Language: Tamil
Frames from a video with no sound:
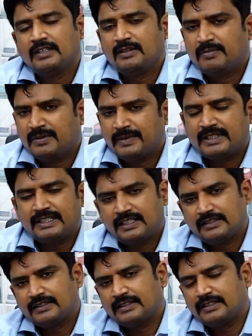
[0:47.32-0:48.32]
இப்போ
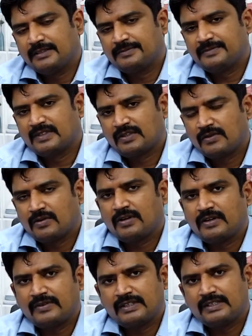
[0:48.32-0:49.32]
பார்த்திங்கன்னா இந்த
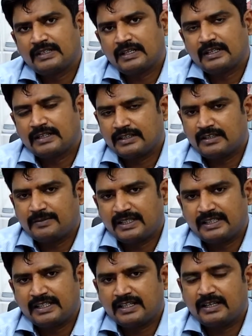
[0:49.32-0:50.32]
கொரோனா வந்து காலகட்டத்தில்
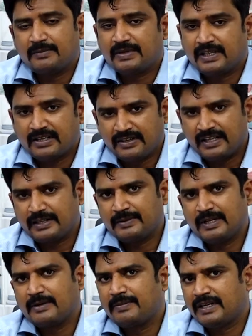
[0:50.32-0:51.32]
பார்த்திங்கன்னா இப்போ ஏற்கனவே
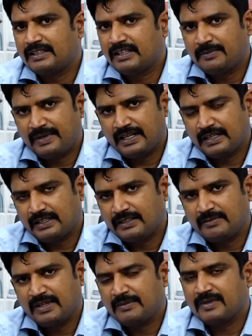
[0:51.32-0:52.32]
நீங்கள் பார்த்துருப்பீங்க
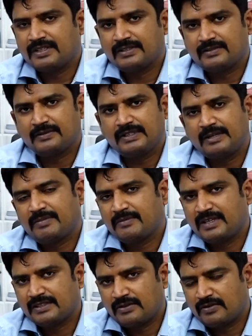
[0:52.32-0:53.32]
இந்த மே மாதம் ஏப்ரல்
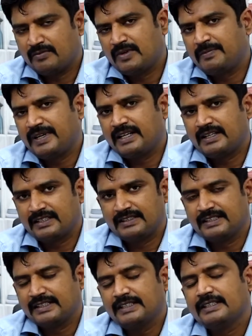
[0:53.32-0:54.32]
மாதம் ரொம்ப பீக்கில்
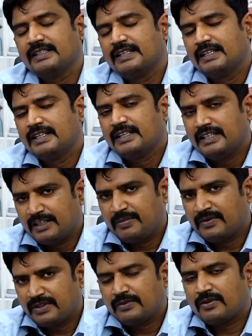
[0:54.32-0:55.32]
இருந்தது
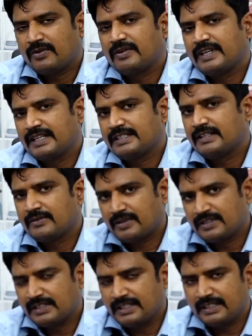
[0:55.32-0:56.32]
இப்போ வந்து ஓரளவு கேஸ்லாம்
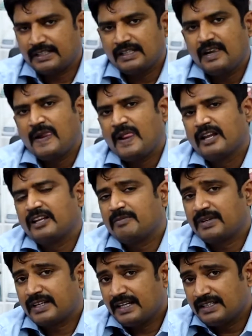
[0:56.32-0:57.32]
குறைஞ்சிருக்கு
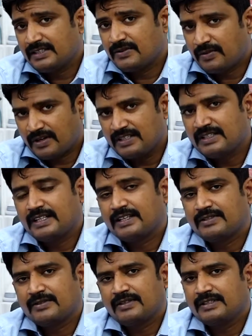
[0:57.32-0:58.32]
இப்போ கேசஸ்
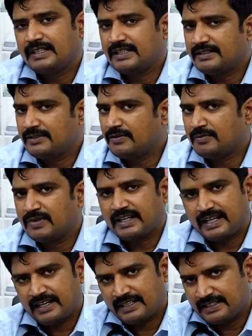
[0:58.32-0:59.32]
குறைஞ்சிருக்குன்னு சொல்லிட்டு தயவுசெய்து ரொம்ப
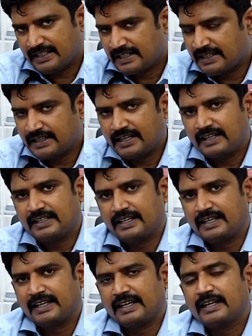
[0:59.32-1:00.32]
கேர்லெஸ்ஸெல்லாம்
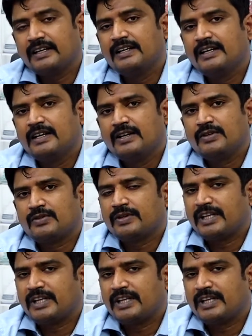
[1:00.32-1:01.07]
இருக்காதீங்க நீங்கள் ஸோ